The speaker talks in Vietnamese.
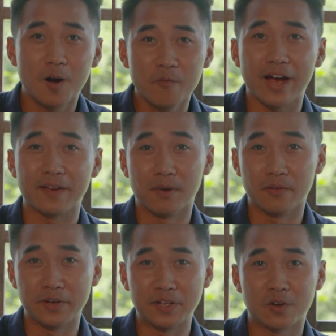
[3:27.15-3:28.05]
Không phải
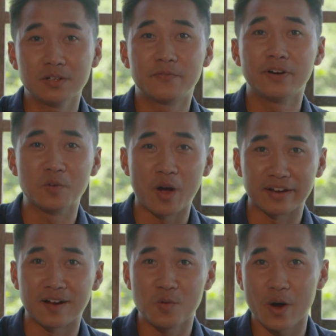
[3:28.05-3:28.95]
bởi vì nó được phơi
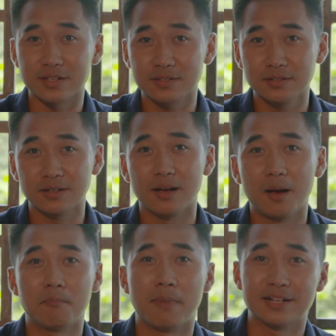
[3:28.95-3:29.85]
ngoài nắng ngoài xương
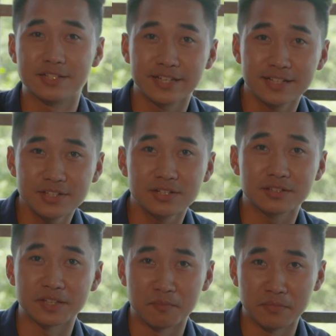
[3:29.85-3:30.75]
Mà chính sự
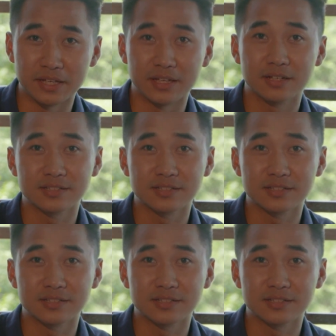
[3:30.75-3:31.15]
tỉ mỉ,